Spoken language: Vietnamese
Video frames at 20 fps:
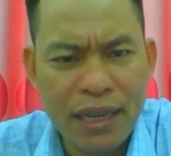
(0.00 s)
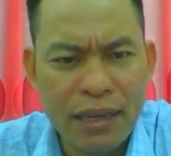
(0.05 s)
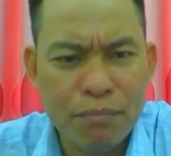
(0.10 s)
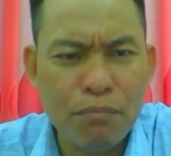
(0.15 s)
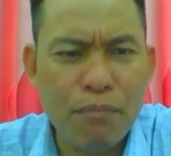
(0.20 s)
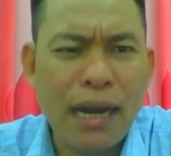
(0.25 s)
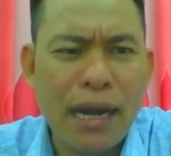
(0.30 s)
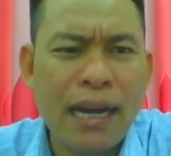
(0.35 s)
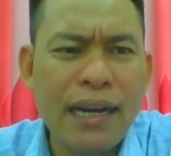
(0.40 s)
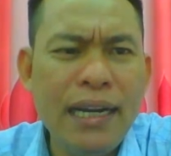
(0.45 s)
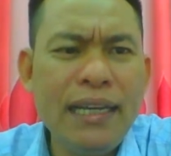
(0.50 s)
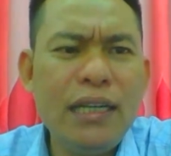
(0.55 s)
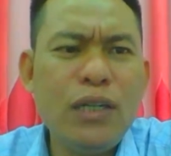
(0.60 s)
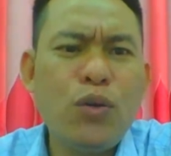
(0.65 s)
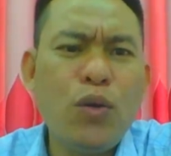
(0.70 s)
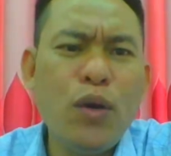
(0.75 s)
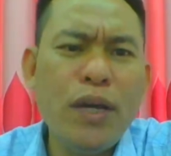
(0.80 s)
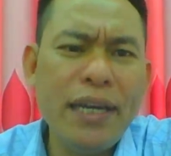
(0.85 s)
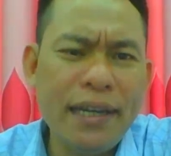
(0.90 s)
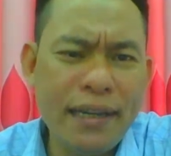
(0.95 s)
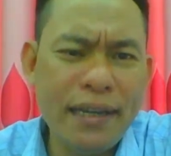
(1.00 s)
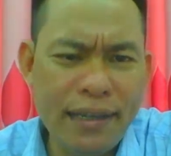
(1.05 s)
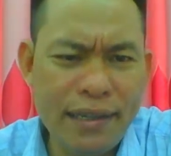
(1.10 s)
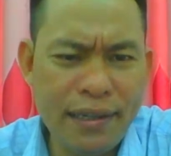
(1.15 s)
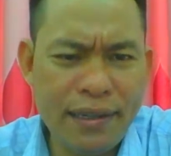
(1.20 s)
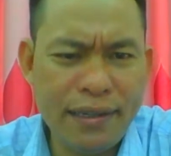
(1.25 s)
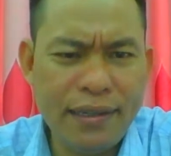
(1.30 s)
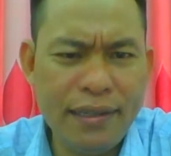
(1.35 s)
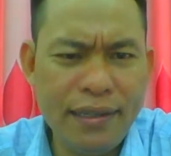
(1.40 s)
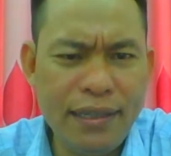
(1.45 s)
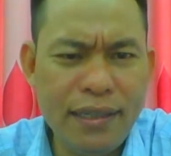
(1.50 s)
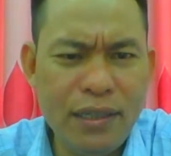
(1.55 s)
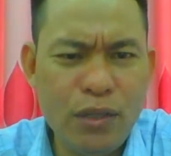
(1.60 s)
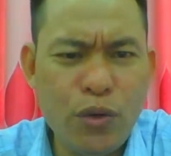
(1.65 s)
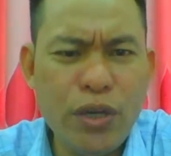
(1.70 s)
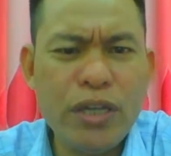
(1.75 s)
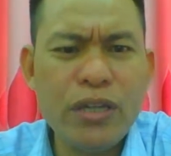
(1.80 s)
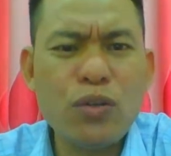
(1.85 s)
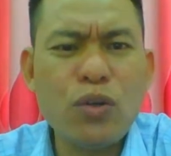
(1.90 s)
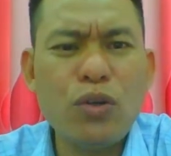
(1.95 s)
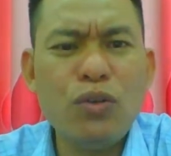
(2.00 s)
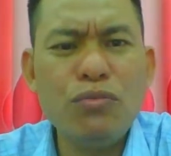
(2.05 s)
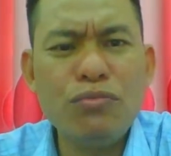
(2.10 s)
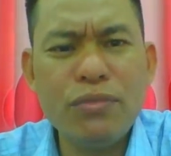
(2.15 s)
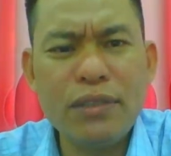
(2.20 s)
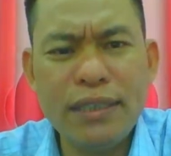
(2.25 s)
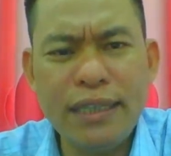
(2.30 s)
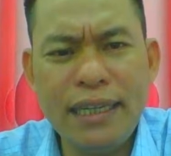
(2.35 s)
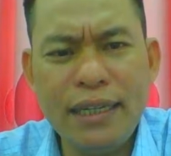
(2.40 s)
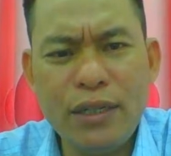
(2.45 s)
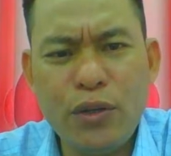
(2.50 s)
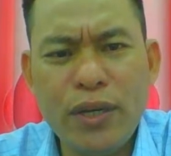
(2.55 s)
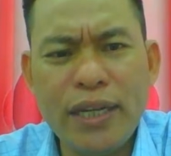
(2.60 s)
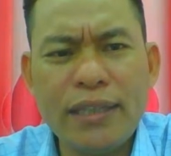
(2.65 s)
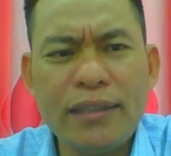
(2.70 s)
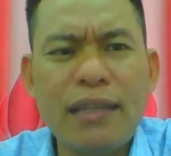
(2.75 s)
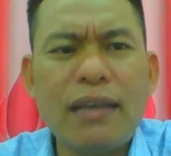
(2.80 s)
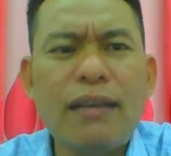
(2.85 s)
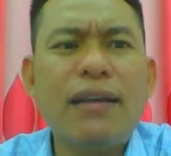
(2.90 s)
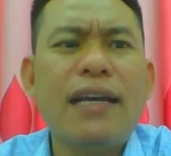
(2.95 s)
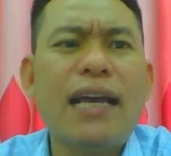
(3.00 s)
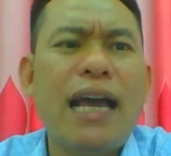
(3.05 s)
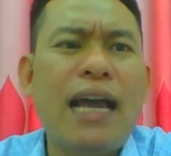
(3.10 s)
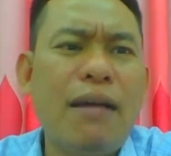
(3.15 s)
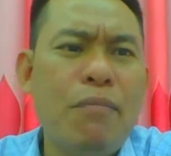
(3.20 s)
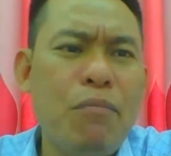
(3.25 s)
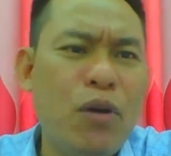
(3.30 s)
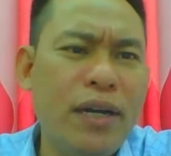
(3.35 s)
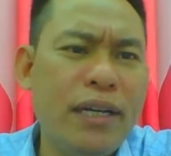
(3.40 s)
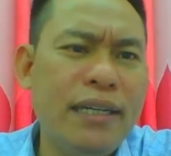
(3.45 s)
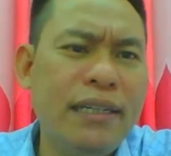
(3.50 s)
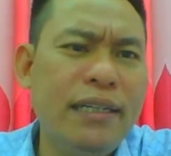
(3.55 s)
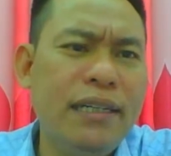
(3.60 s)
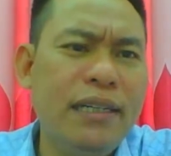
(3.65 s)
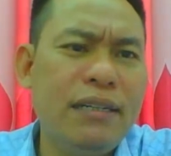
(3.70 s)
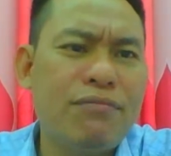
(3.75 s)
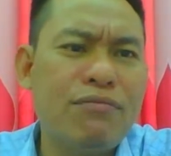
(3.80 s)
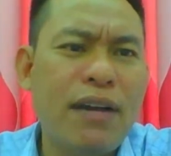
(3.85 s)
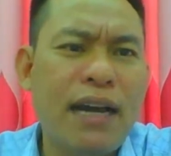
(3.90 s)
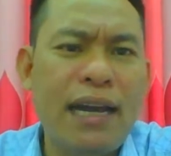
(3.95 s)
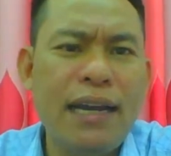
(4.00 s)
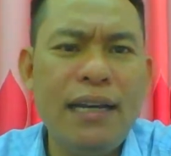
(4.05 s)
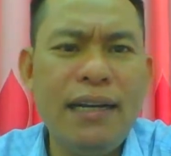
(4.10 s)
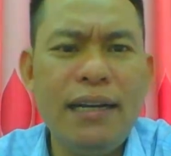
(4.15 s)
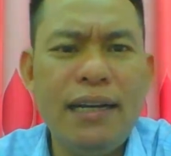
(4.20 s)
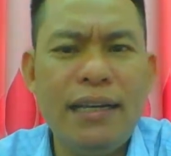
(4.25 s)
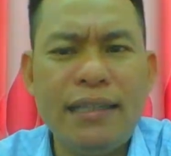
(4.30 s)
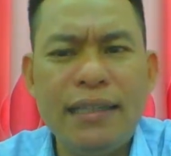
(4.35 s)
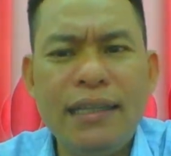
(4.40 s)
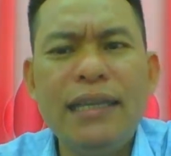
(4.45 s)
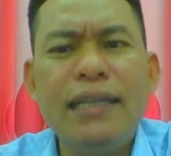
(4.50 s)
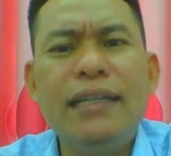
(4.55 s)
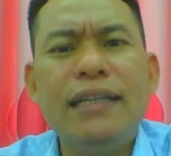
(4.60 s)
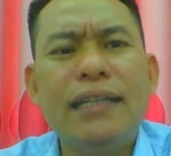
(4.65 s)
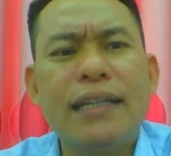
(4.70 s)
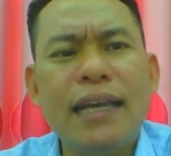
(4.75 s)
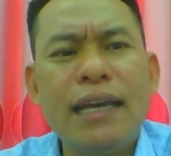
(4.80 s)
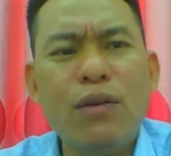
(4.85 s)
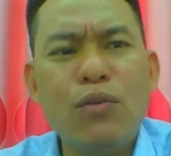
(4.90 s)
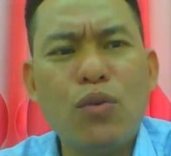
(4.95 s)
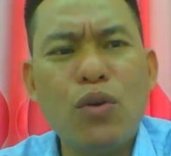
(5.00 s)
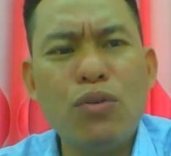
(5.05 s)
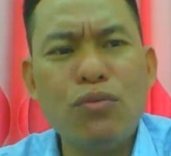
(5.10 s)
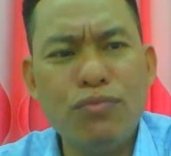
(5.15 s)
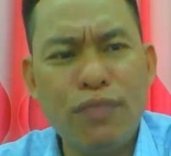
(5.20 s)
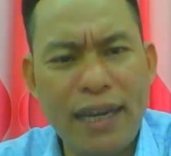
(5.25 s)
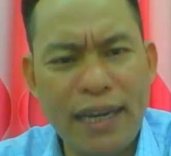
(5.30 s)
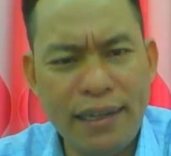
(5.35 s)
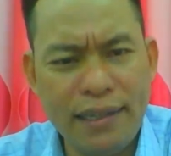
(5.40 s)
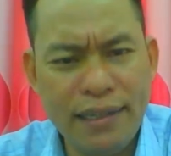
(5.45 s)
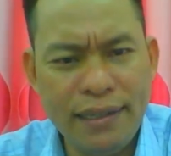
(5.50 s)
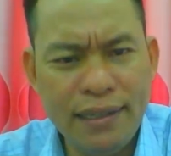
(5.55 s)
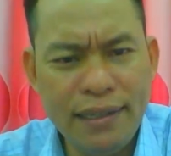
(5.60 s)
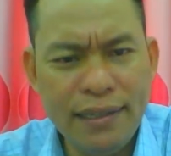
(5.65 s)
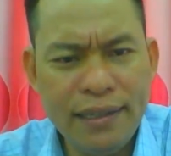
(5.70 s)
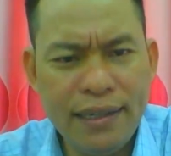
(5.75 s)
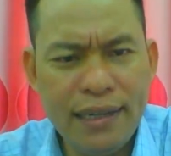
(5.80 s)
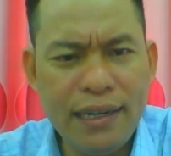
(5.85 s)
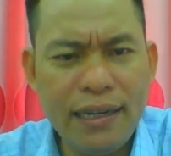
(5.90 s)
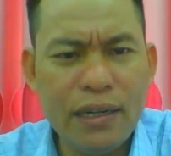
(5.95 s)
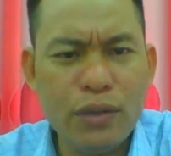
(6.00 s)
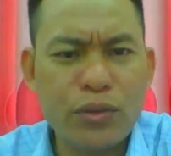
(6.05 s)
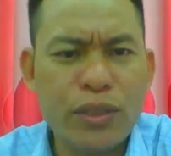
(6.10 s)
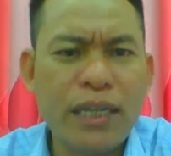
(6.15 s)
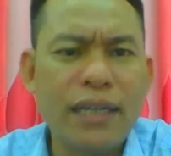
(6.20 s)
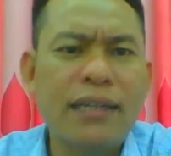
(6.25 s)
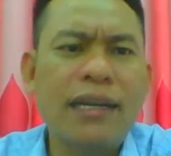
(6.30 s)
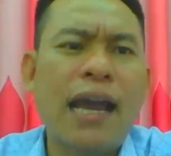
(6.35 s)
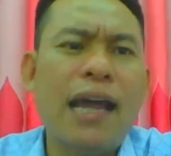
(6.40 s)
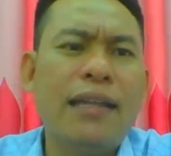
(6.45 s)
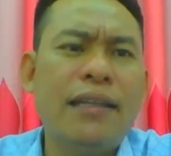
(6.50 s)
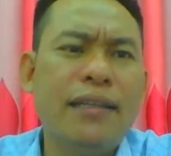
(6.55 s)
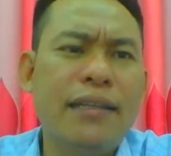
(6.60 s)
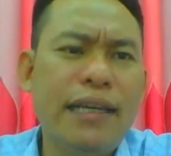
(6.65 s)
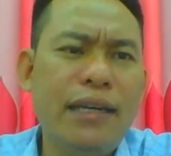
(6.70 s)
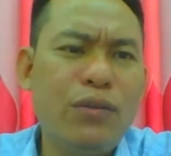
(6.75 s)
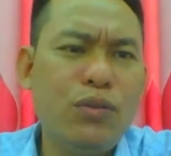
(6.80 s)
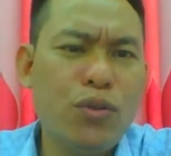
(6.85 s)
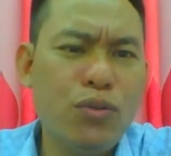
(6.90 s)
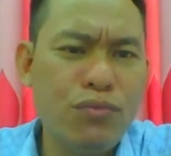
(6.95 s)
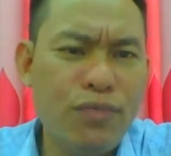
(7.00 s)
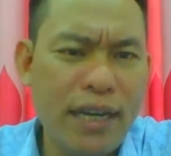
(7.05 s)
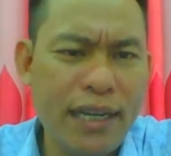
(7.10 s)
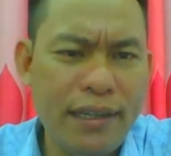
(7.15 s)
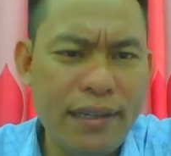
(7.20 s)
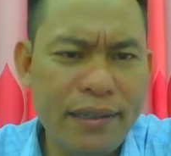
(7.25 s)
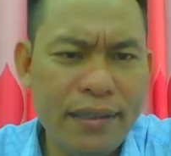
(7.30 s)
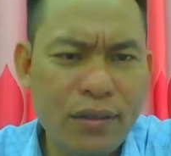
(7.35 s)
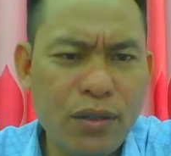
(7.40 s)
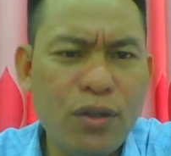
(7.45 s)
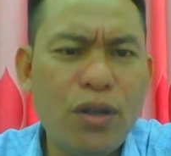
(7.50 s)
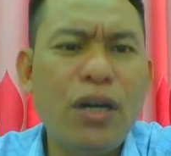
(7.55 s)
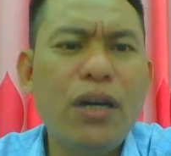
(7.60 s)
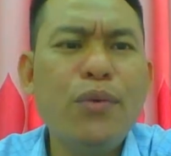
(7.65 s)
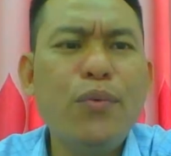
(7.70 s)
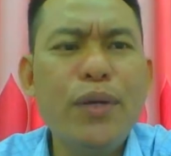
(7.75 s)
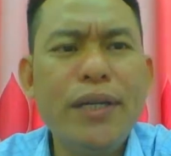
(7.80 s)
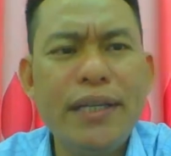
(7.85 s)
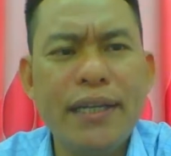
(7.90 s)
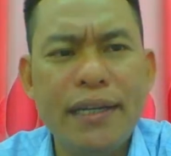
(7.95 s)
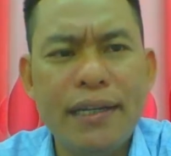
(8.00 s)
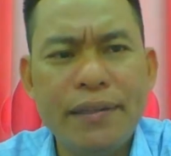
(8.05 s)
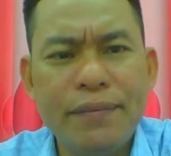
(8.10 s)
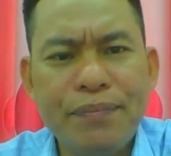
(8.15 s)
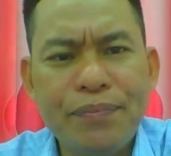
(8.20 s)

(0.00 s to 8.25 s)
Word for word: mà đi khuyên đi khuyên con đi khuyên tất cả mọi người phải là nhìn theo con ven để đầu thực hành theo con ven tôi hỏi quý vị